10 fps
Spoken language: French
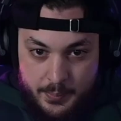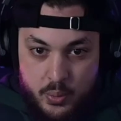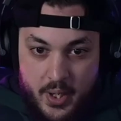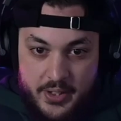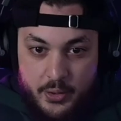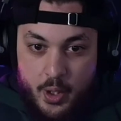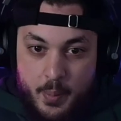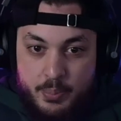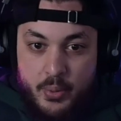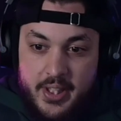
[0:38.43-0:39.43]
pour être, euh,
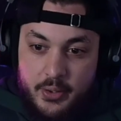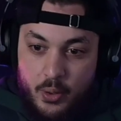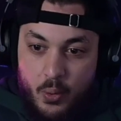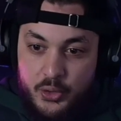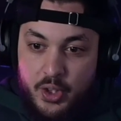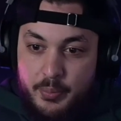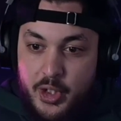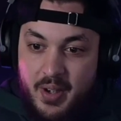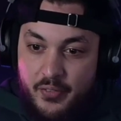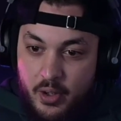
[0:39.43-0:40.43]
pour être au top de
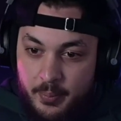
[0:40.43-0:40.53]
ma forme.